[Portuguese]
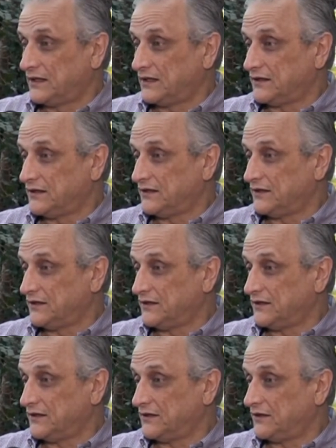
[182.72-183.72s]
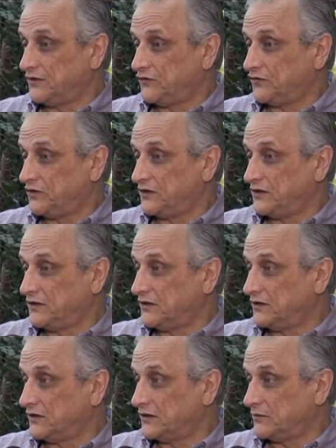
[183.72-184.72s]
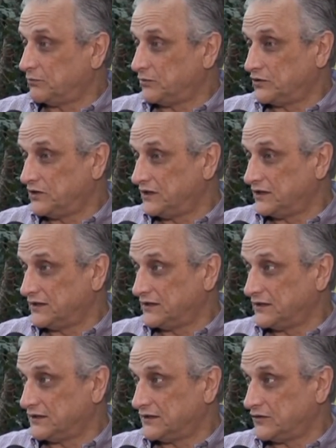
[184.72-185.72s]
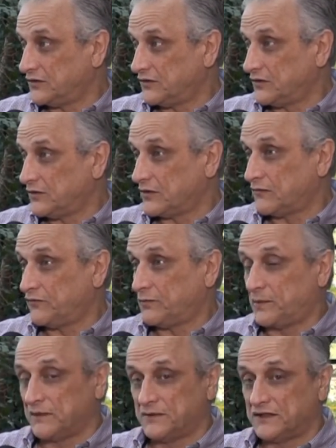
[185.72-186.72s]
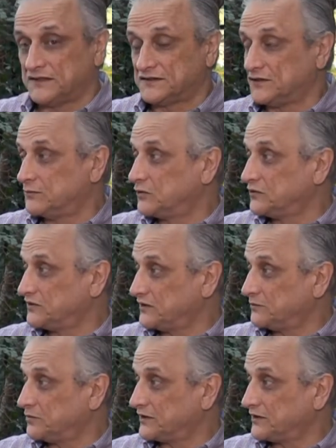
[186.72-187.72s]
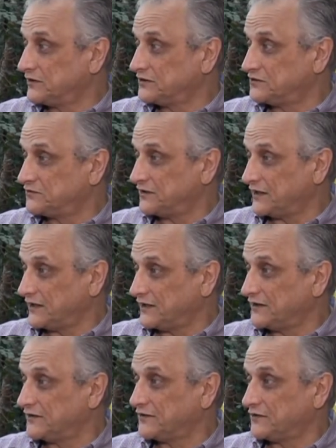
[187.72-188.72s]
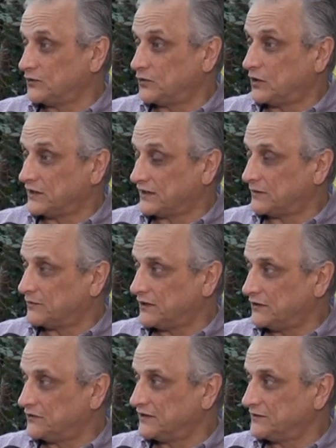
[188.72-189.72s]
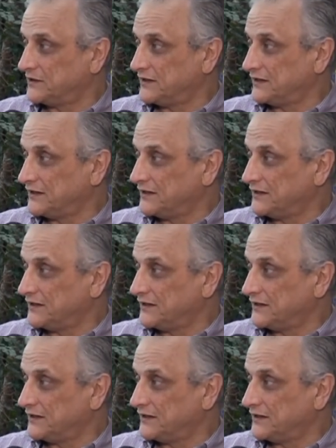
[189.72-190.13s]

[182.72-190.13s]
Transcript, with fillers: e, enfim, eh, poder uh, permanecer um bom tempo aqui de férias ou a trabalho também.